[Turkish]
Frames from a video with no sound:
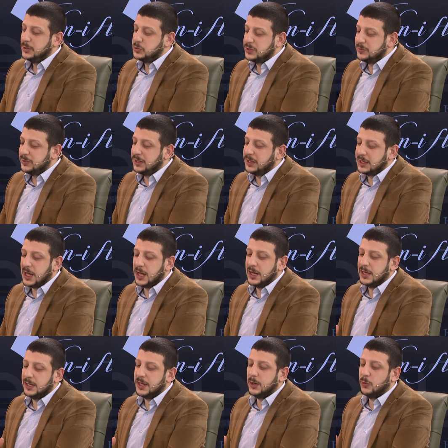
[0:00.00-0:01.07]
Şimdi nikah
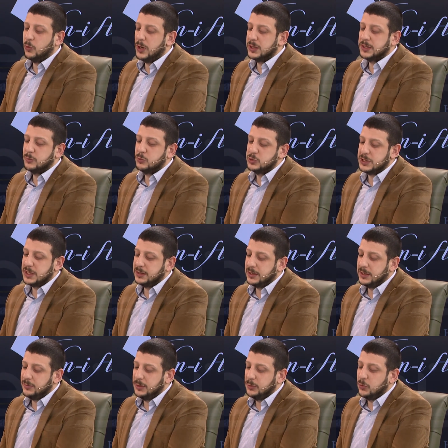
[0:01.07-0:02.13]
hala o adam
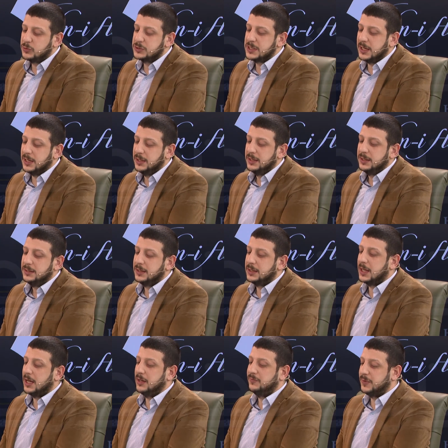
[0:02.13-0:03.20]
üzerinde mi yoksa
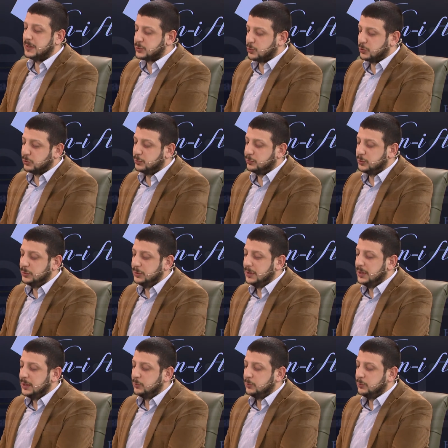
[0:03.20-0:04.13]
nikah fes oldu mu?